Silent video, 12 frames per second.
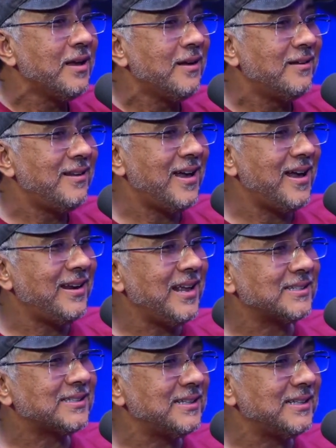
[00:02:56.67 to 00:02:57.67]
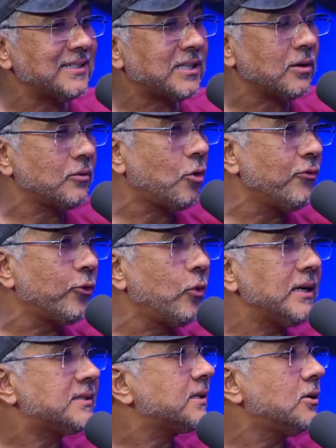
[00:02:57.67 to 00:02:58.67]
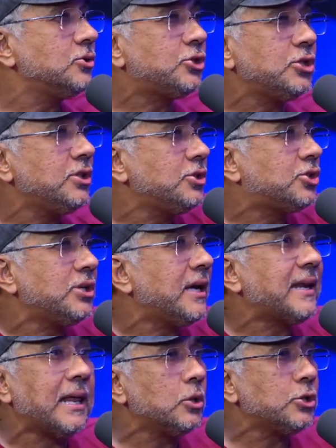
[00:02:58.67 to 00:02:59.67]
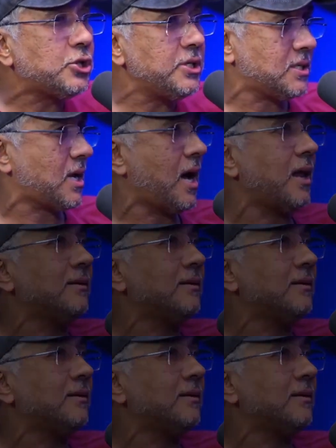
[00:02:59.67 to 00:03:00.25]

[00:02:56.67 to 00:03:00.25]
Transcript: né, nessa, nessa configuração de, de é analogias, bom, cara.